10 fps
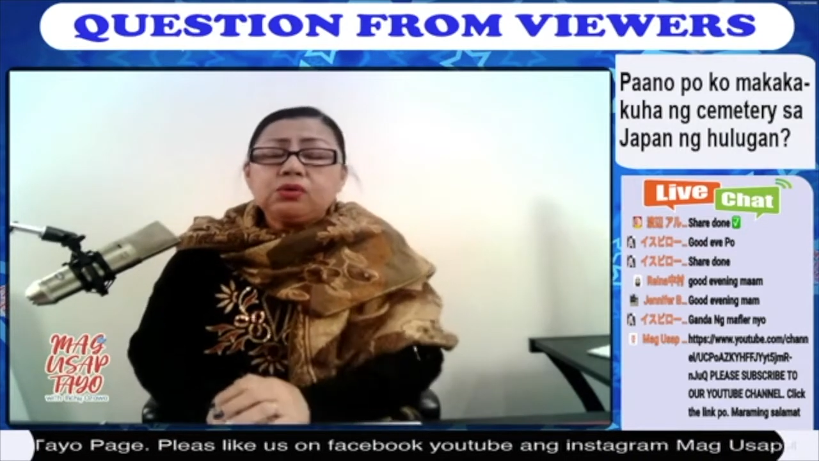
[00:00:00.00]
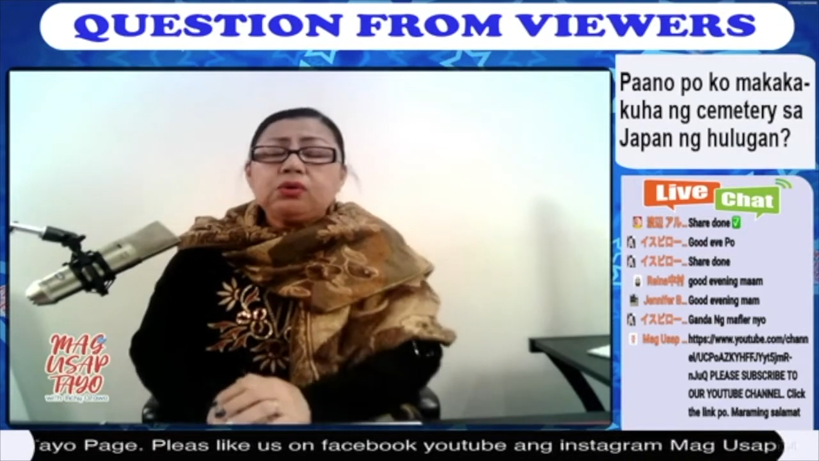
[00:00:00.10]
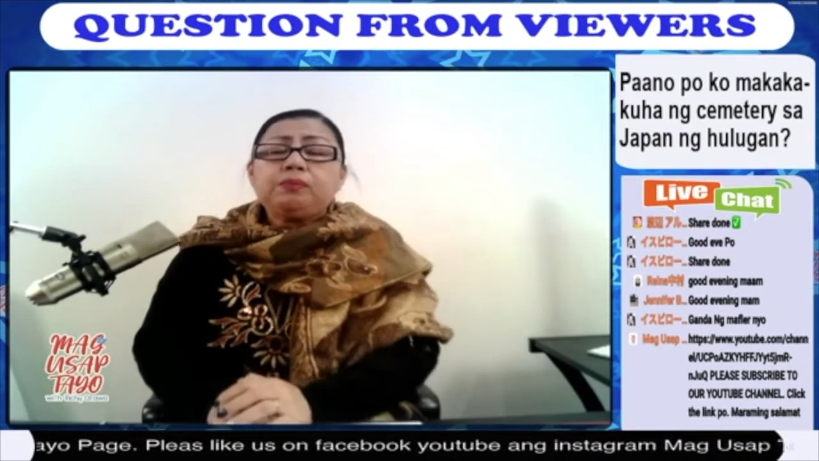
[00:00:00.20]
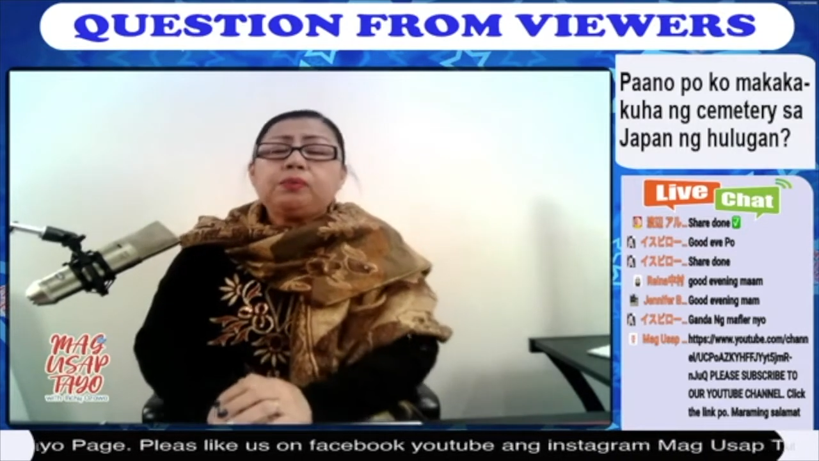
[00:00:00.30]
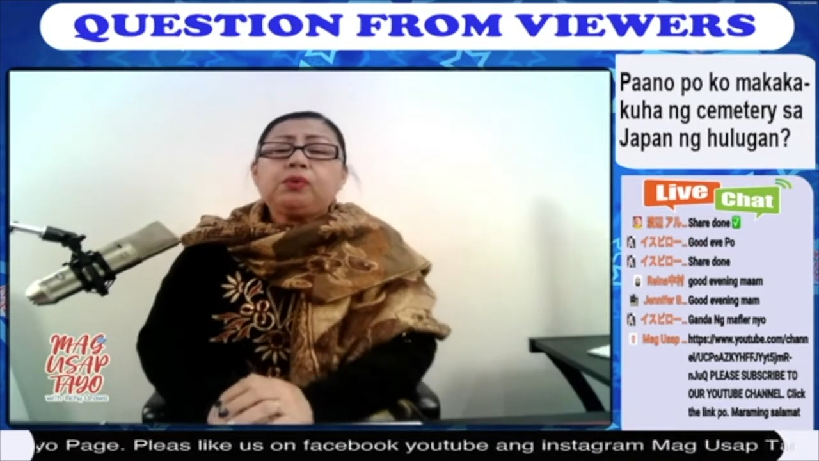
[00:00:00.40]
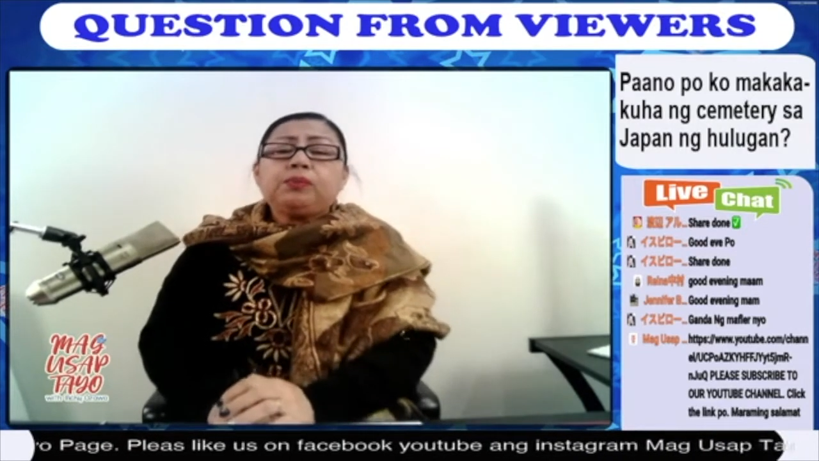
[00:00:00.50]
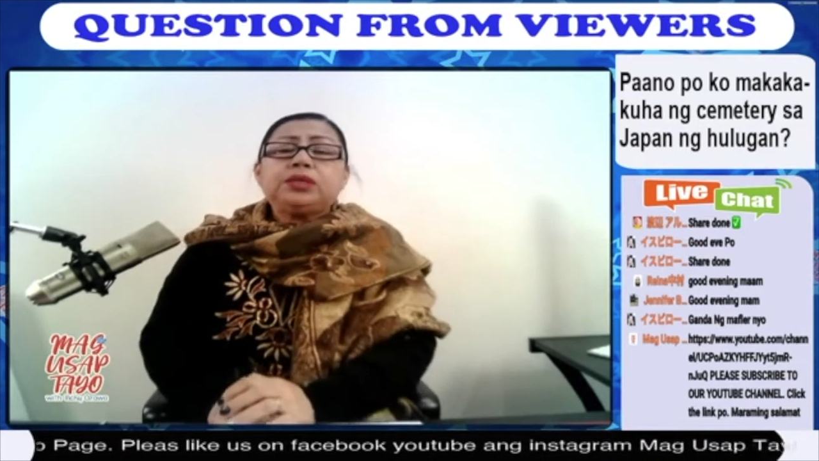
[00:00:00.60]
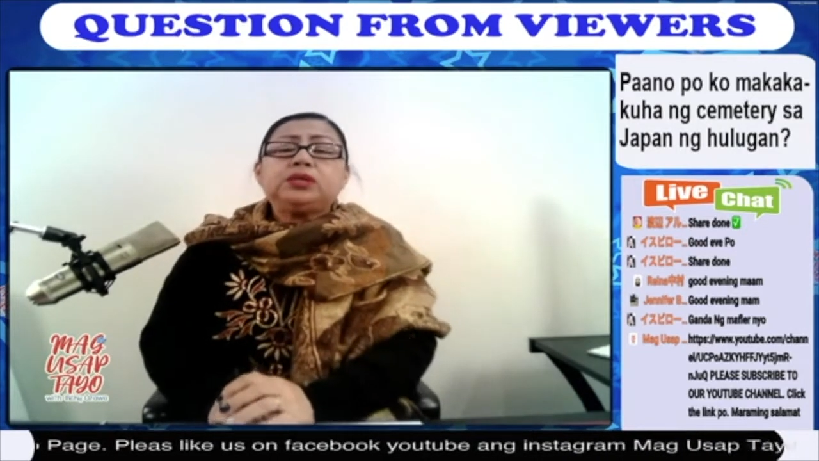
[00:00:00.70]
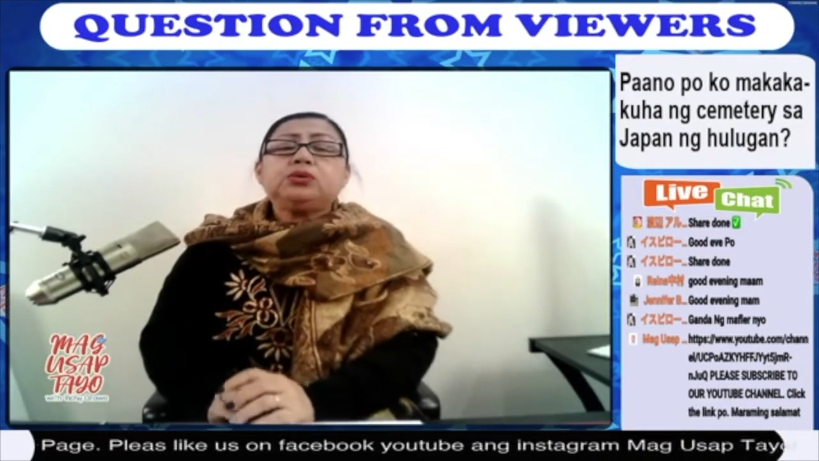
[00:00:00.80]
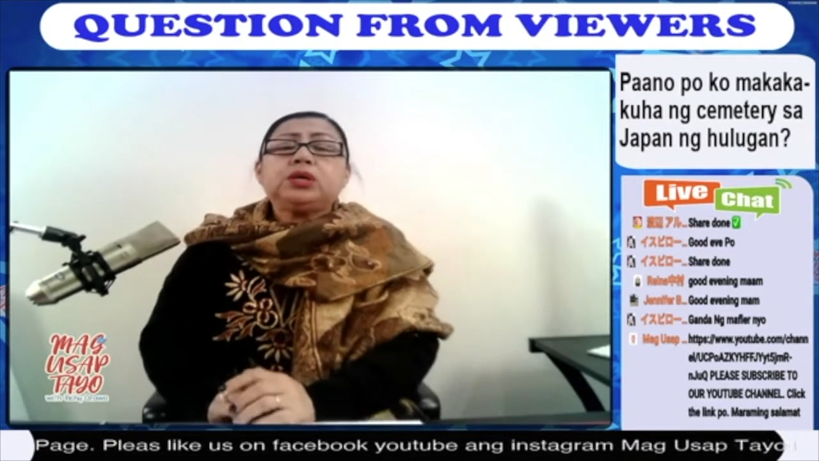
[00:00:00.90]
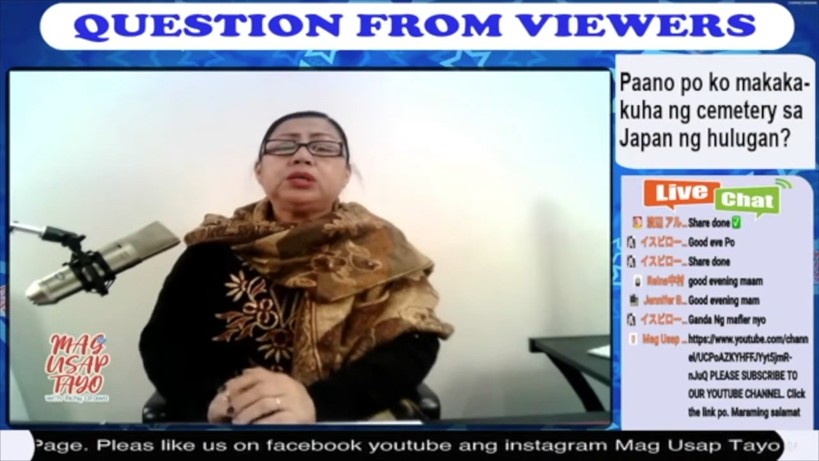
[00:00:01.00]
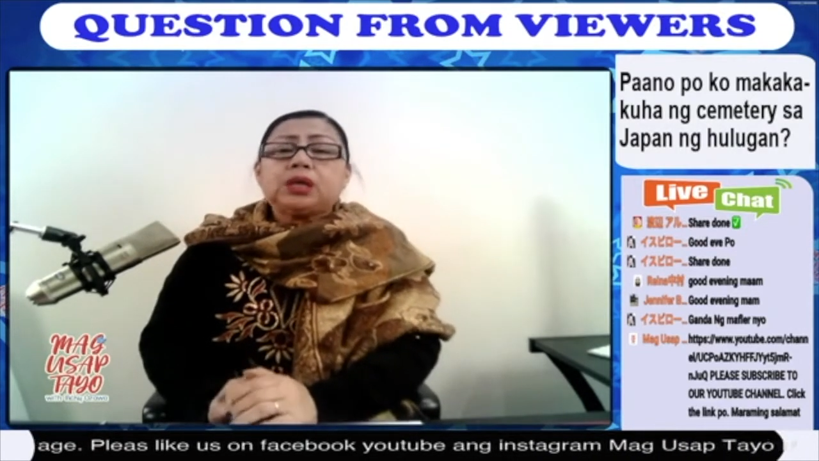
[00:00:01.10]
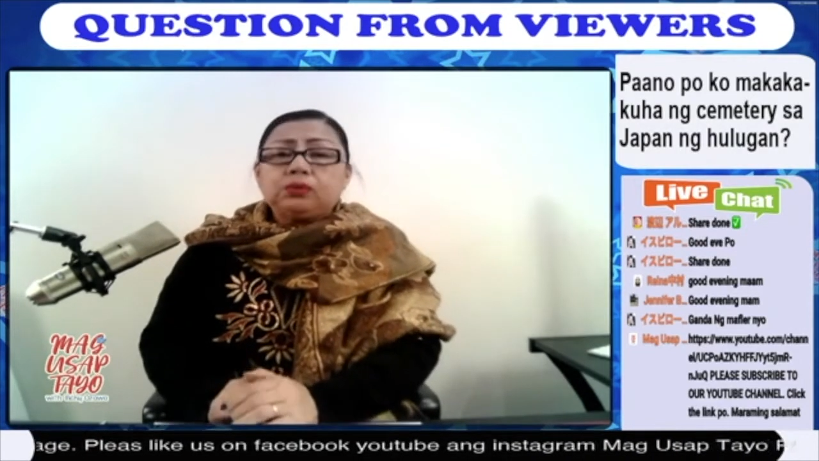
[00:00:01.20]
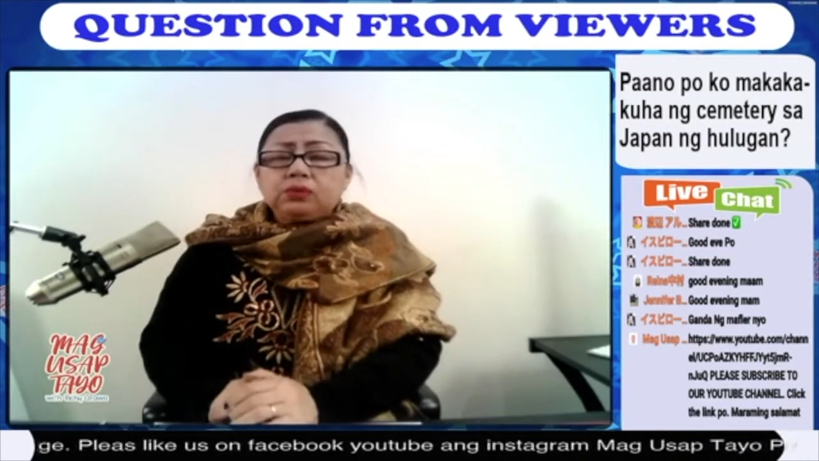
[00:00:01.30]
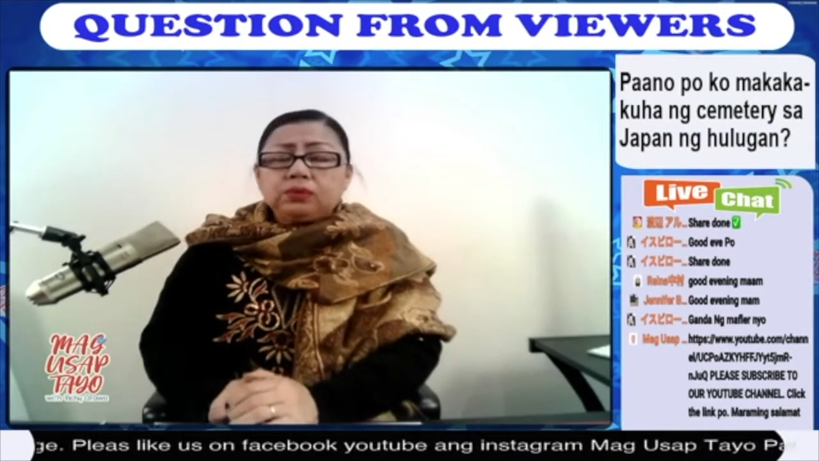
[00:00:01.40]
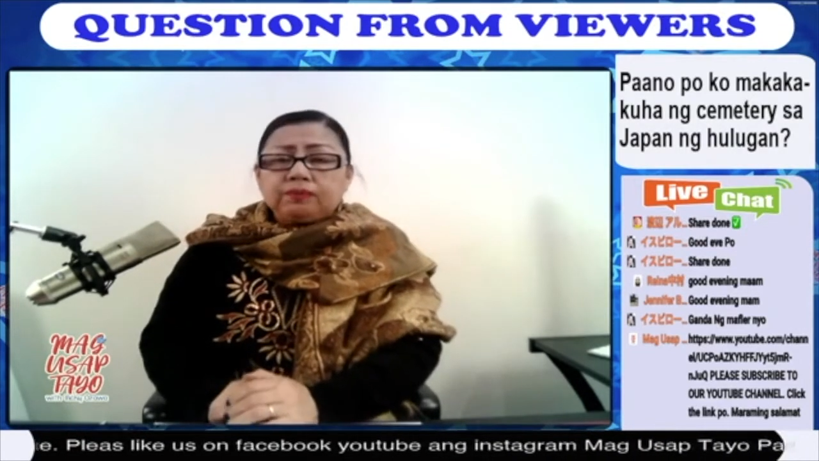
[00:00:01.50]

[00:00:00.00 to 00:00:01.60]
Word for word: Hall po, pwede nyo itanong